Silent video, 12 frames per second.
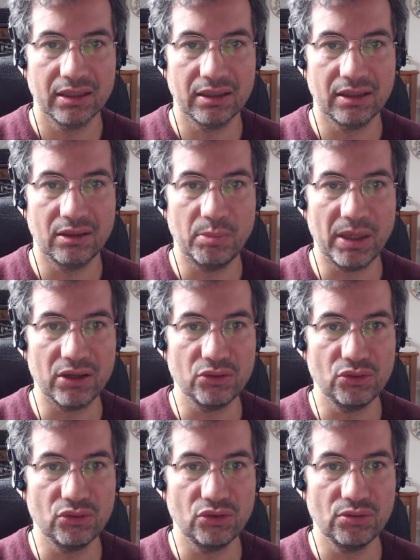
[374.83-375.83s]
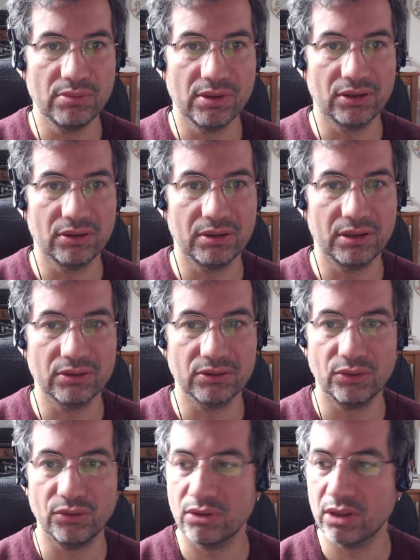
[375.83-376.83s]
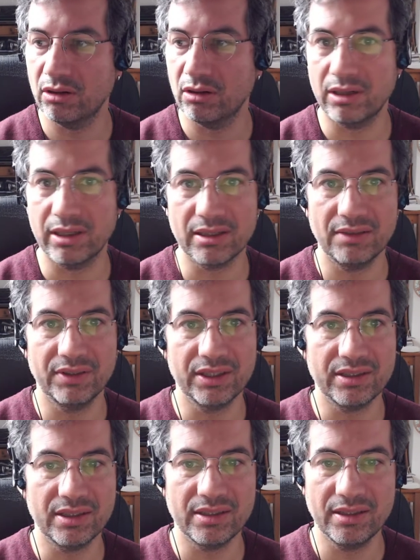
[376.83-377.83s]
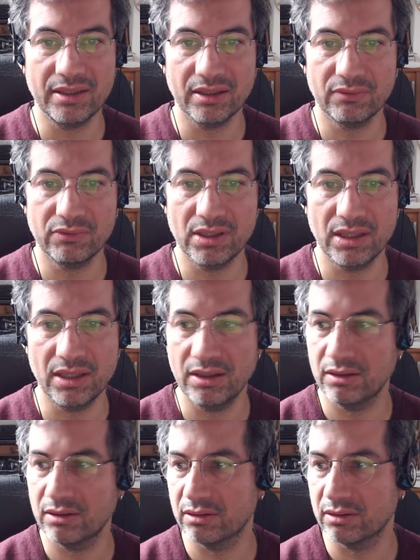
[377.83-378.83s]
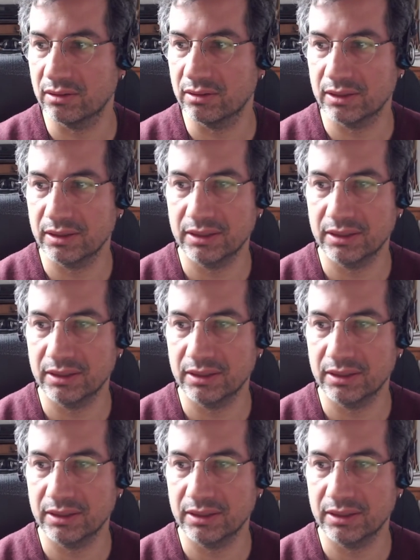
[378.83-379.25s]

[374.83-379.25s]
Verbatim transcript: Euh, en parlant de YouTube, un truc alors là qui va nécessiter que vous ayez... Euh,